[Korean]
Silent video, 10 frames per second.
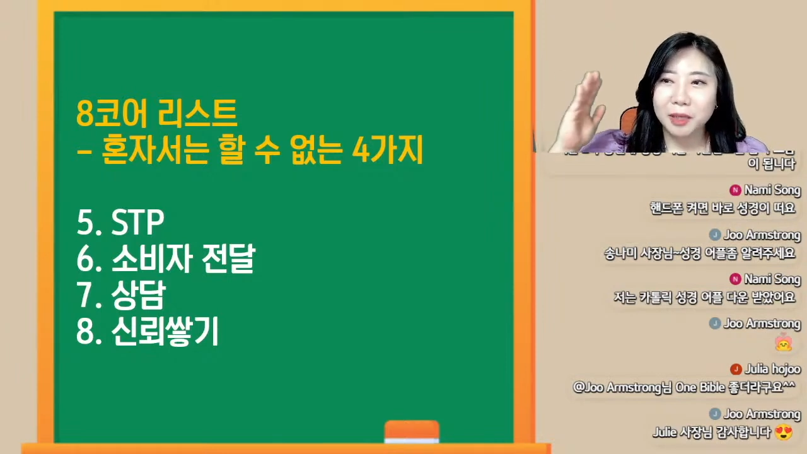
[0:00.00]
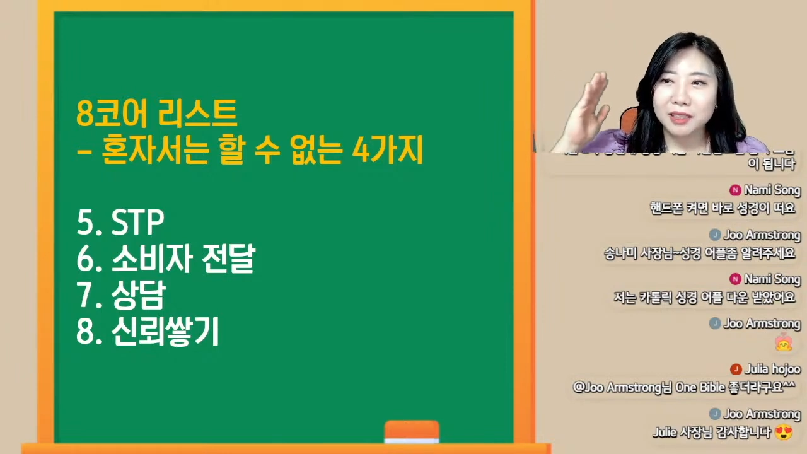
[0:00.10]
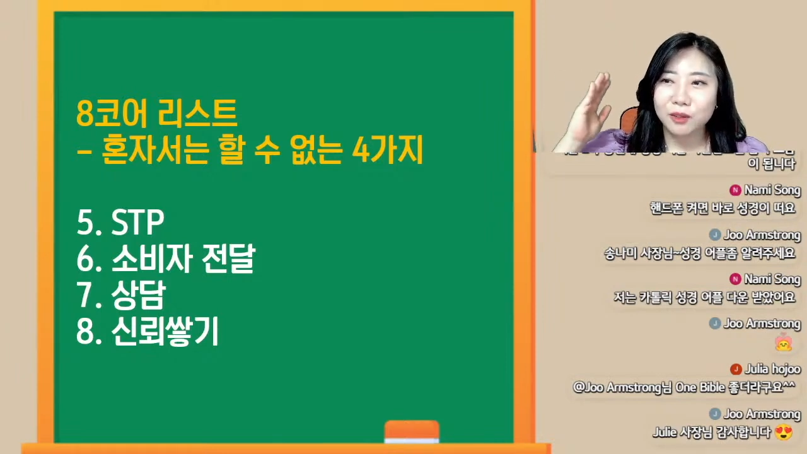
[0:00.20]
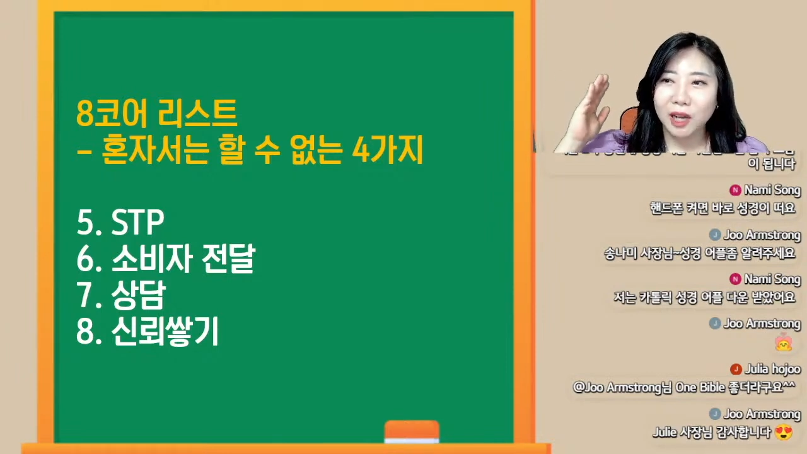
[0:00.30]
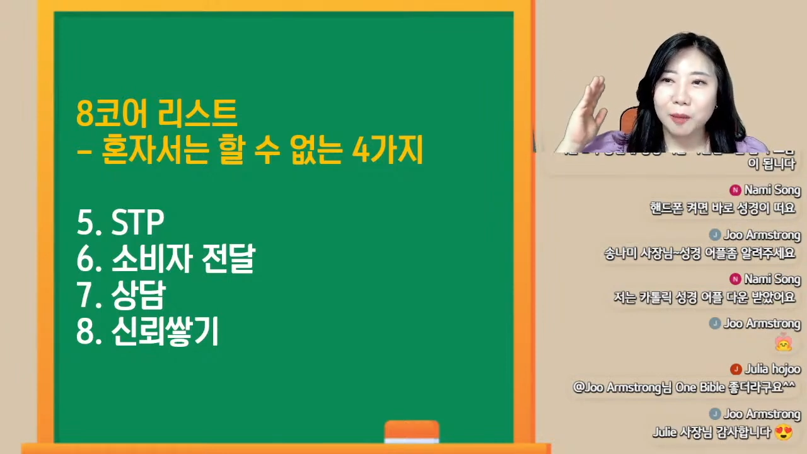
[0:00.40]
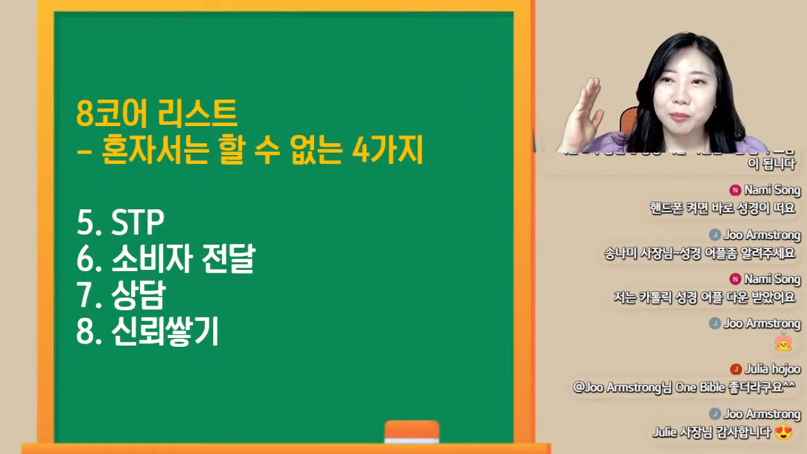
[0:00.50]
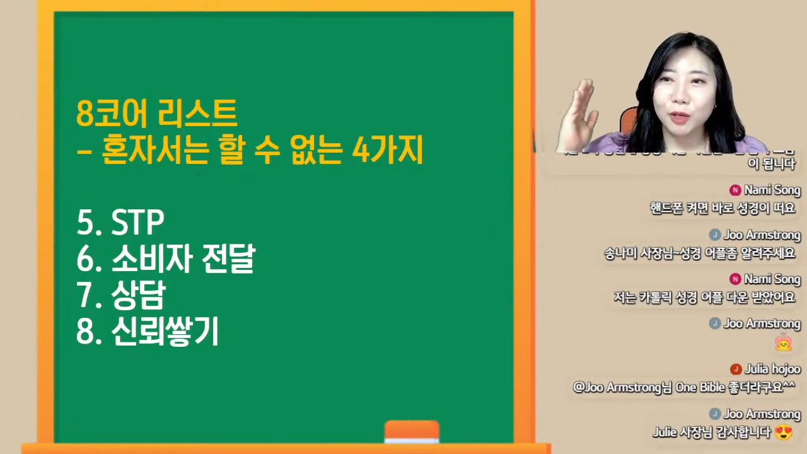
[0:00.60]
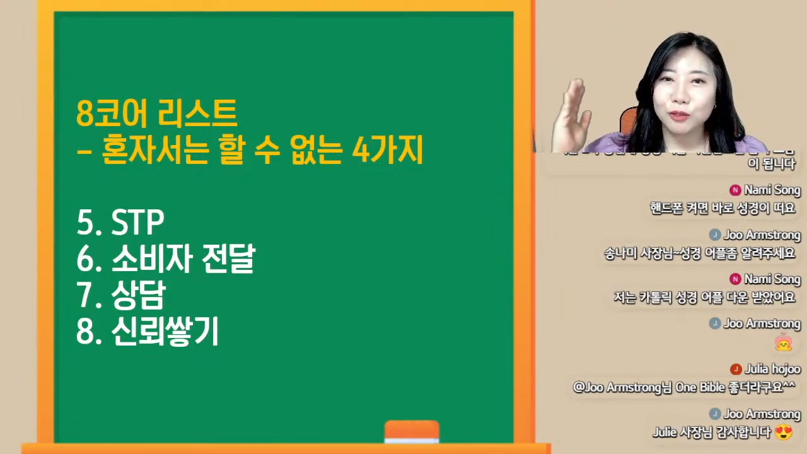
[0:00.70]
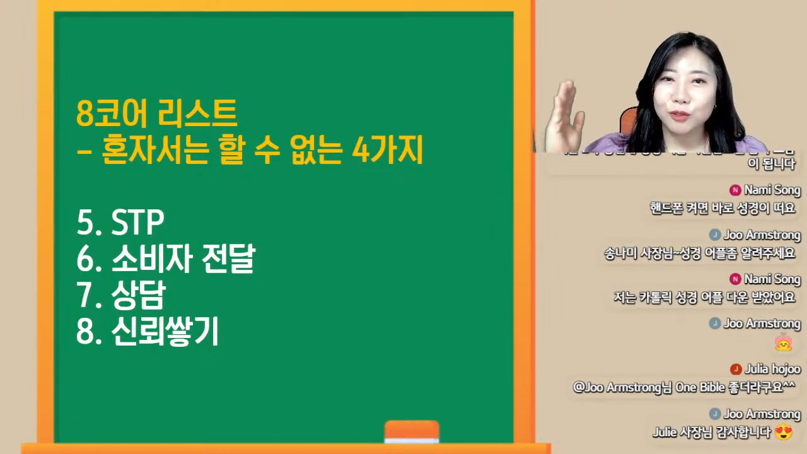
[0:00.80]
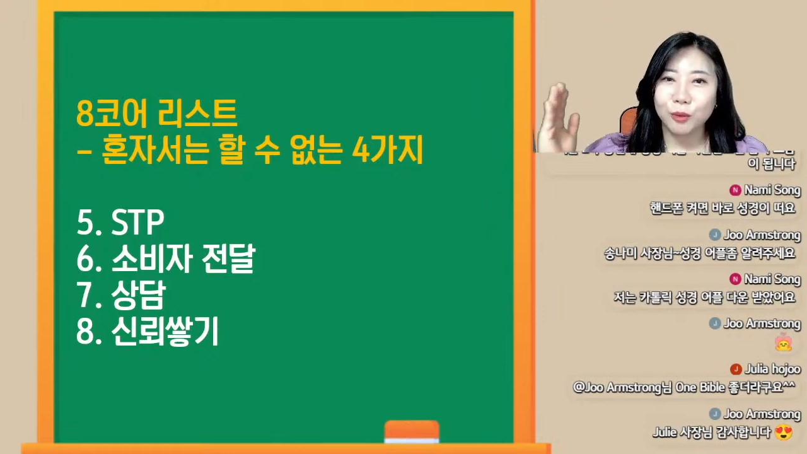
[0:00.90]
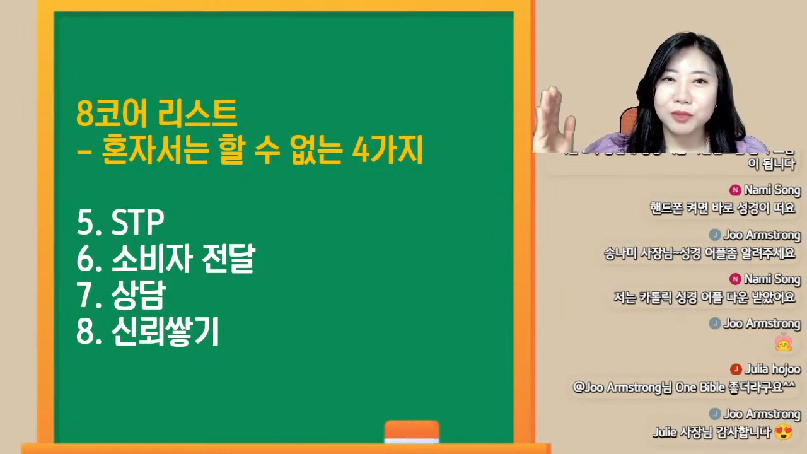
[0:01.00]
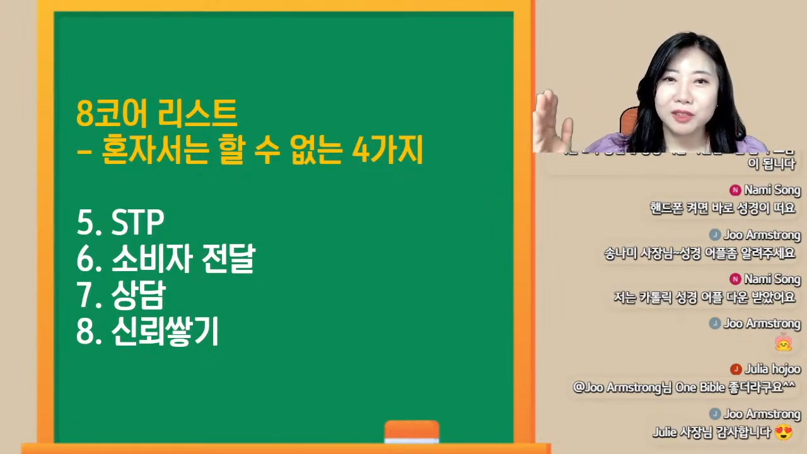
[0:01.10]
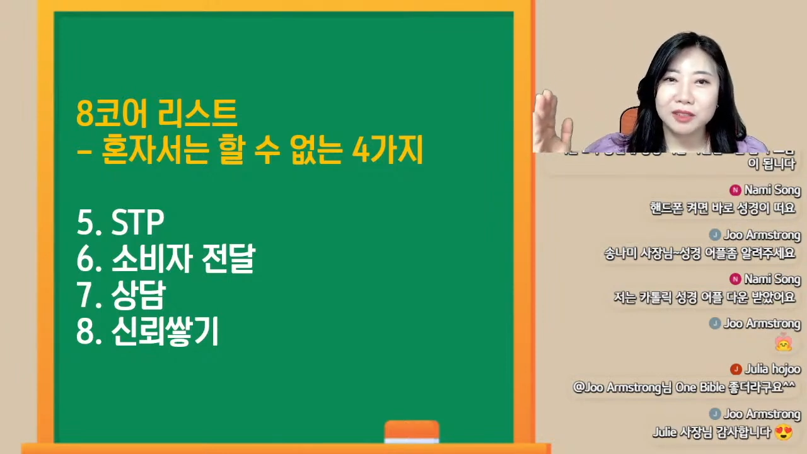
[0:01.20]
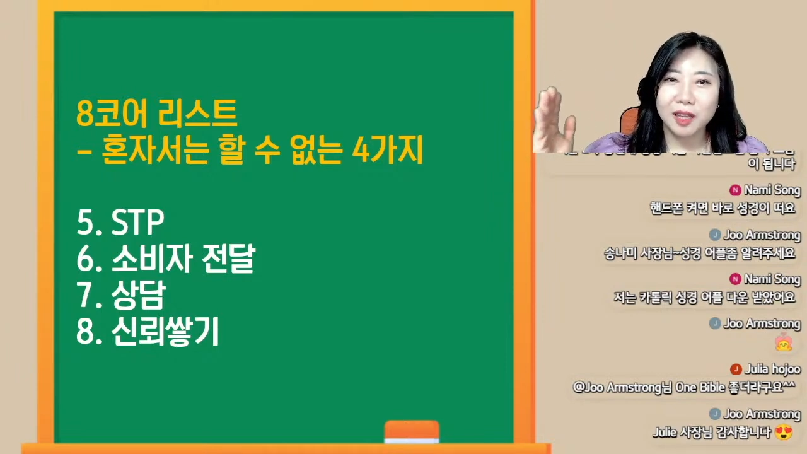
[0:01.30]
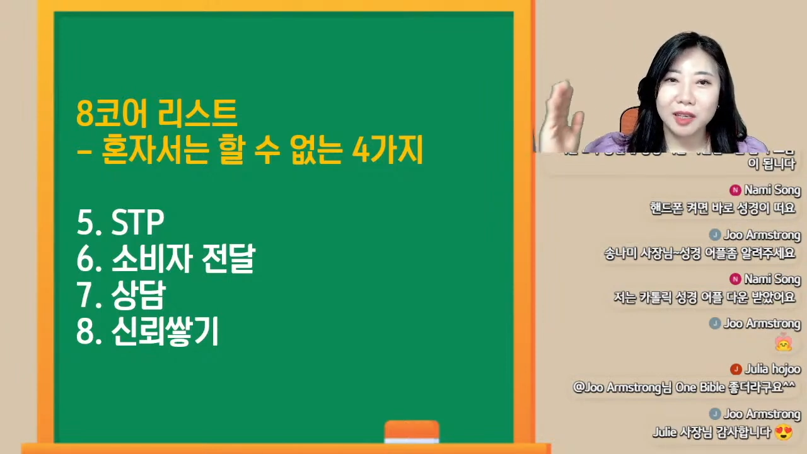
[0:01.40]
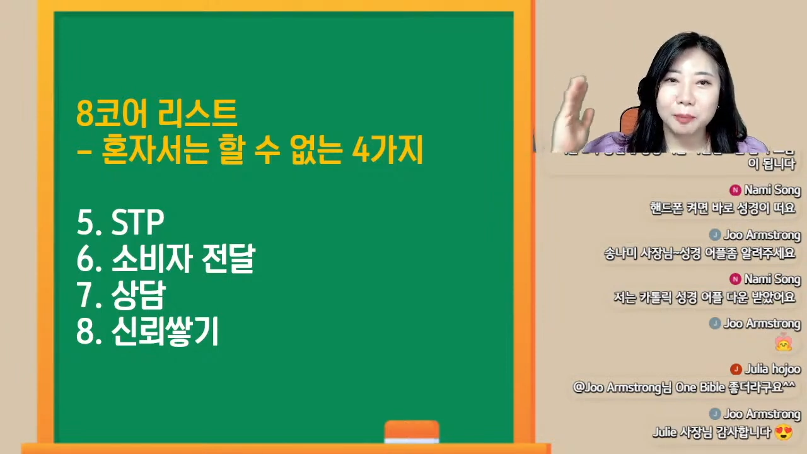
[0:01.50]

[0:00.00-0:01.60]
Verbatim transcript: 파트너가 한 명도 없을 때